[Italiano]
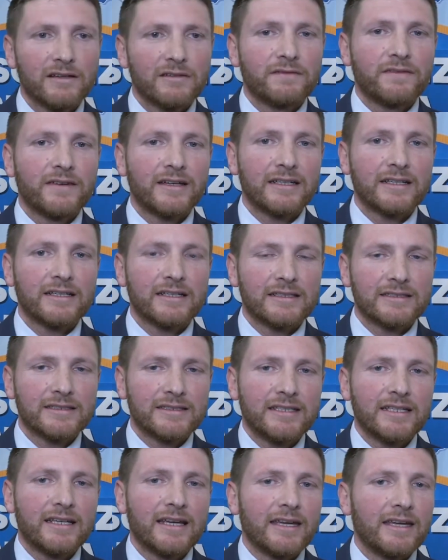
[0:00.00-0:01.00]
far
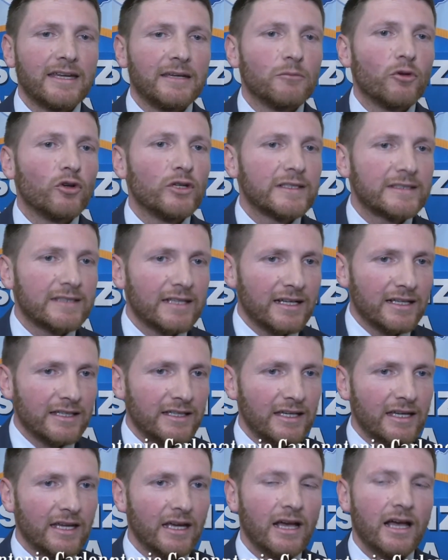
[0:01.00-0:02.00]
sì che i
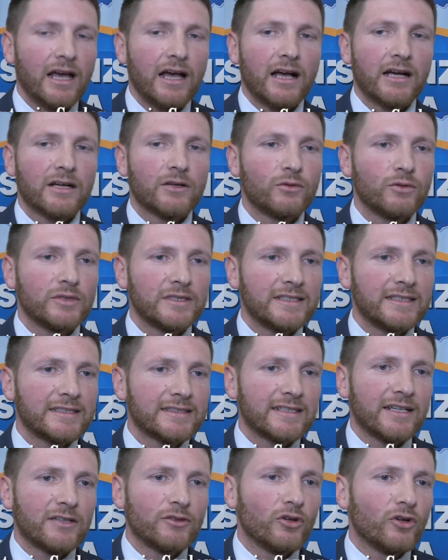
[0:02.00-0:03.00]
molisani
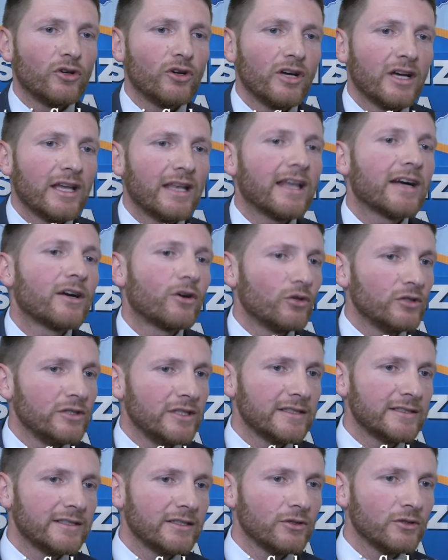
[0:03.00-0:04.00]
acquisiscano la
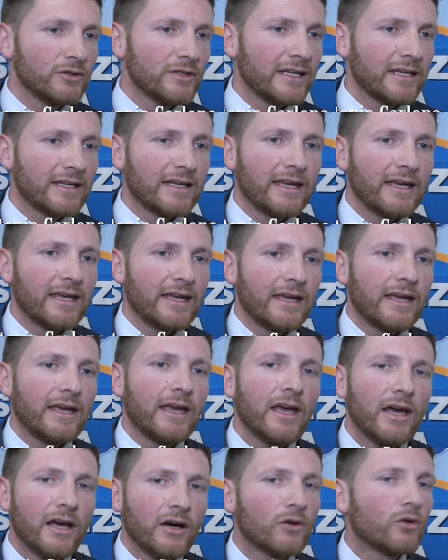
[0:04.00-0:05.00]
cognizione che
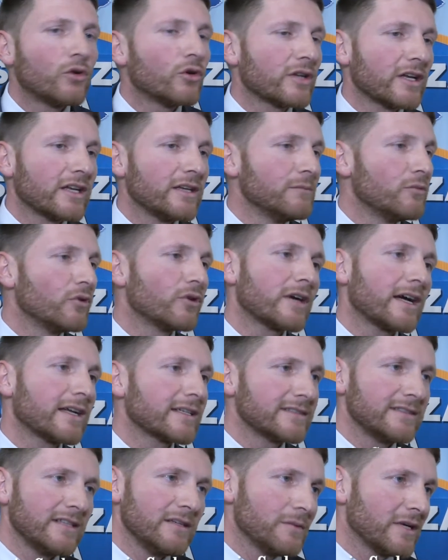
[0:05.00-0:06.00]
occorre
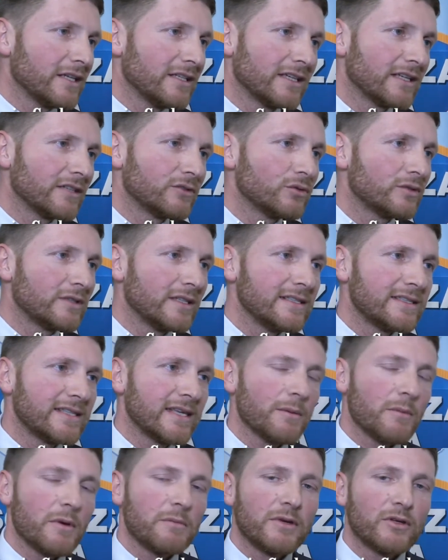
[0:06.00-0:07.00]
rimboccarsi le maniche tutti
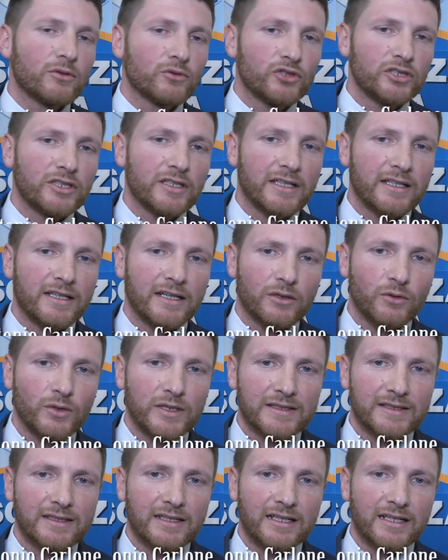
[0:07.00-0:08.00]
insieme per uscire da
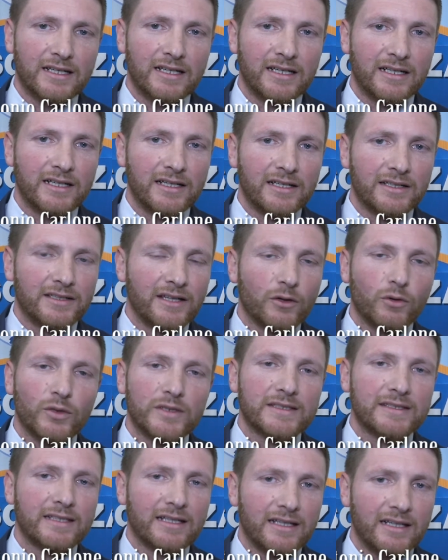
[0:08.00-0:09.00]
questa, da,
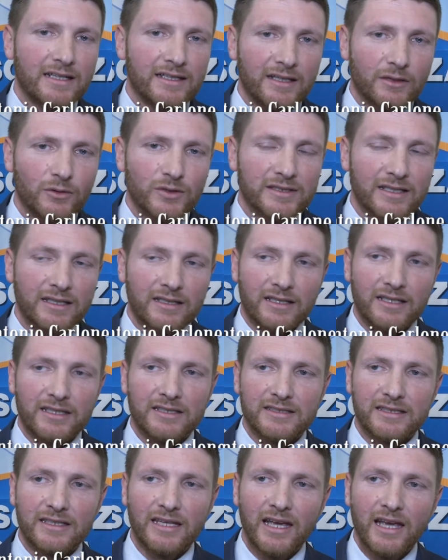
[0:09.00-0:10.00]
questa, da questa,
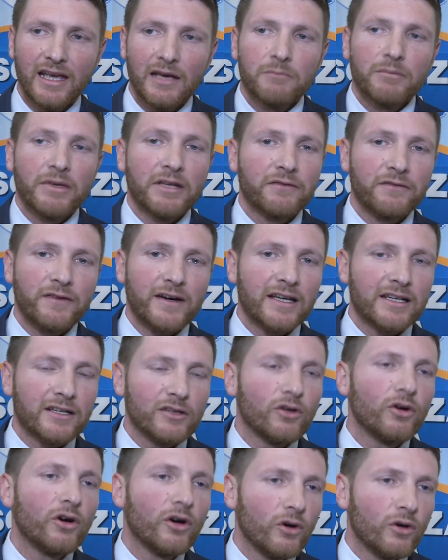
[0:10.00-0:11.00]
crisi. Per
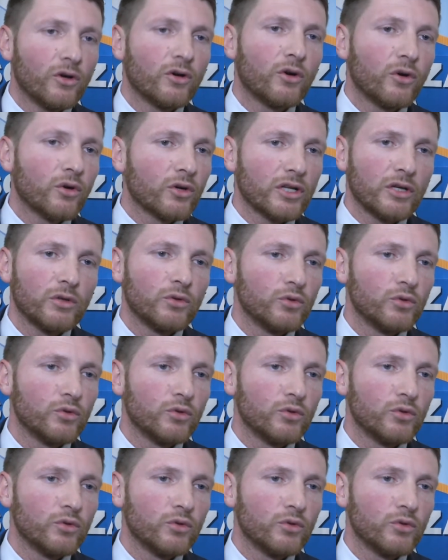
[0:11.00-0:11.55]
farlo occorre